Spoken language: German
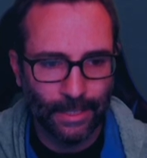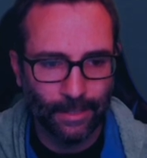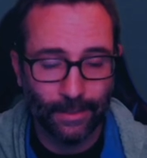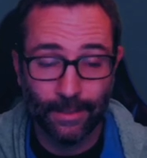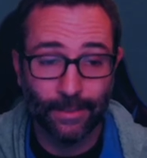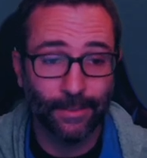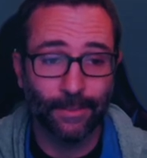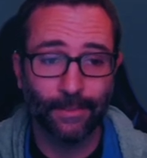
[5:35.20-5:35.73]

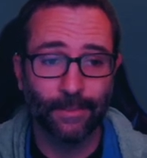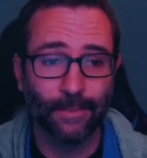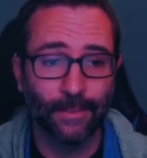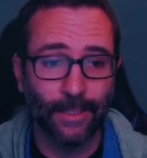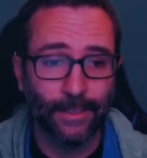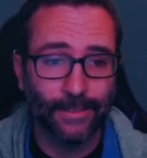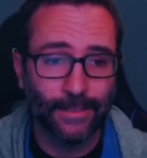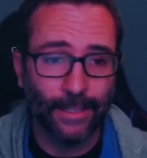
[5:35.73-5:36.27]
das,
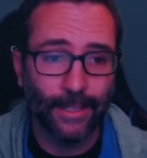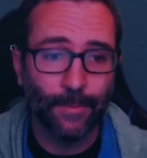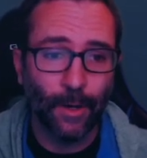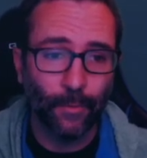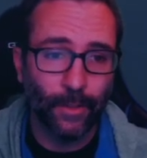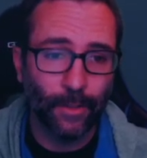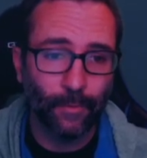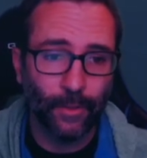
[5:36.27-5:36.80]
das, da nehmen wir
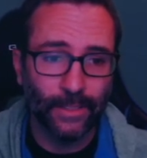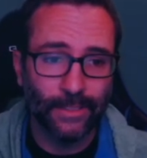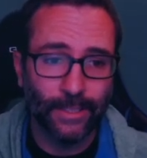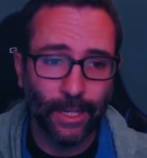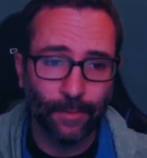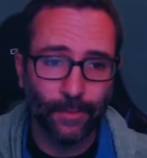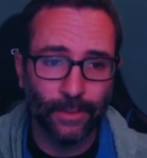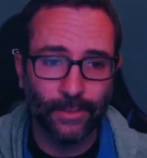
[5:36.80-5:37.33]
auf jeden Fall
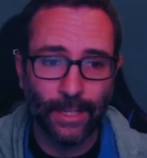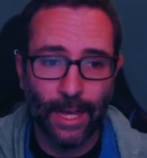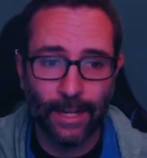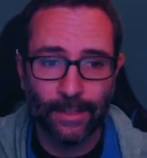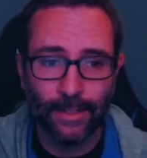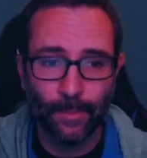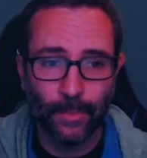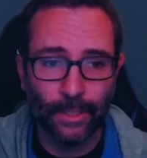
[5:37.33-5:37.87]
safe das
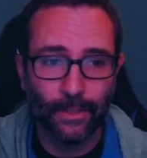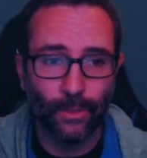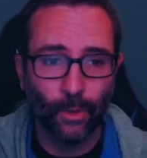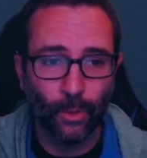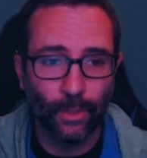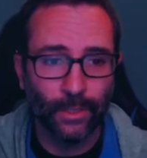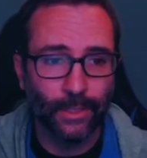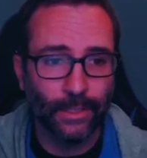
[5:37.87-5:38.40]
Under mit
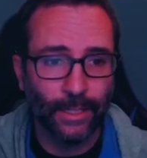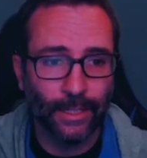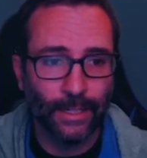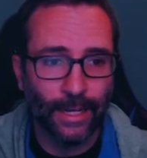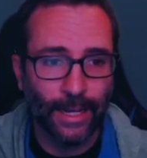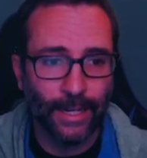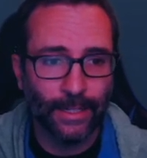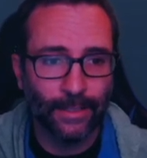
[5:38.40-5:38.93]
und den
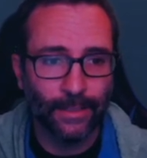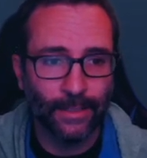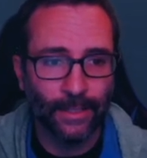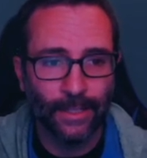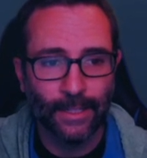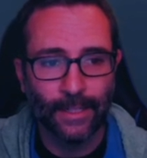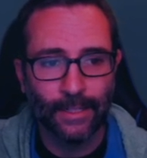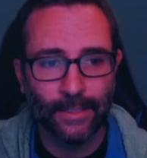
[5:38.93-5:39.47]
reinen
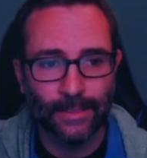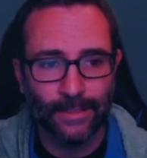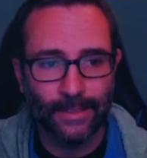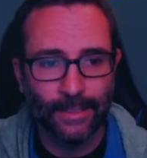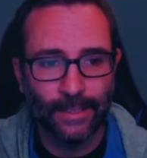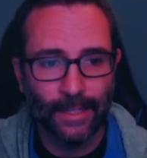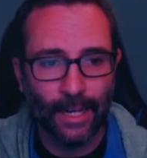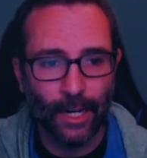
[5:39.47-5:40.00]

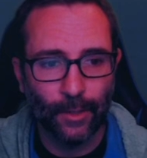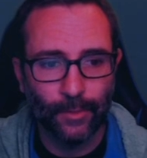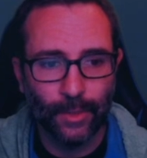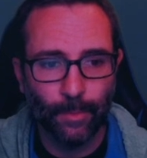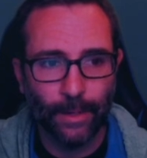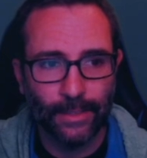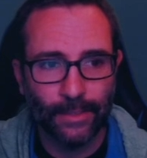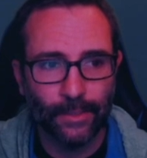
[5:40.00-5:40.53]
Sieg auf die
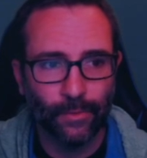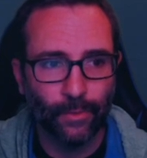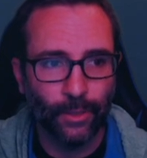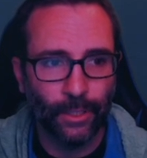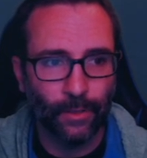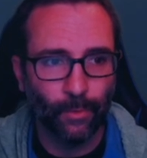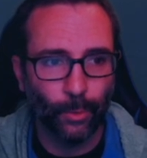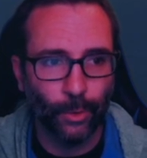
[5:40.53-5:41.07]
Bucks für
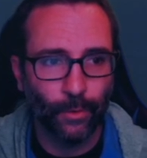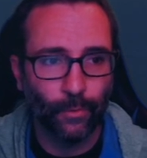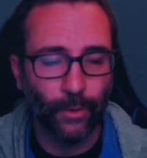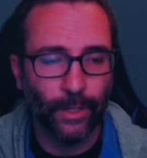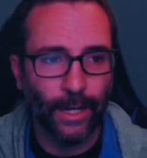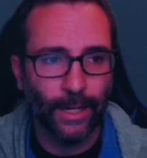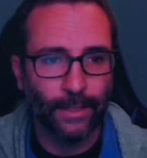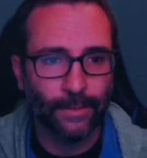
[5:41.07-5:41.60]
die Quote
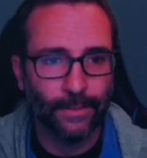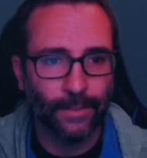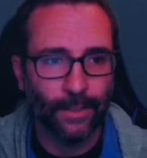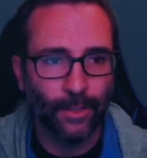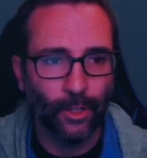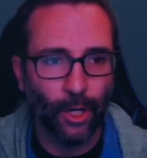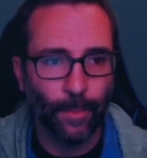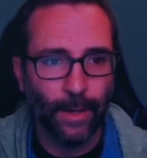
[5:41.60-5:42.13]
von
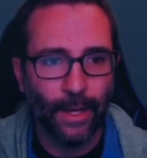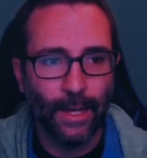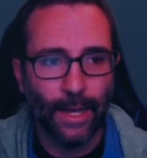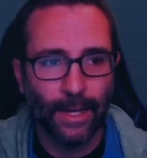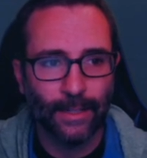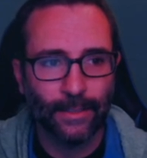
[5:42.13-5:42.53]
1,8.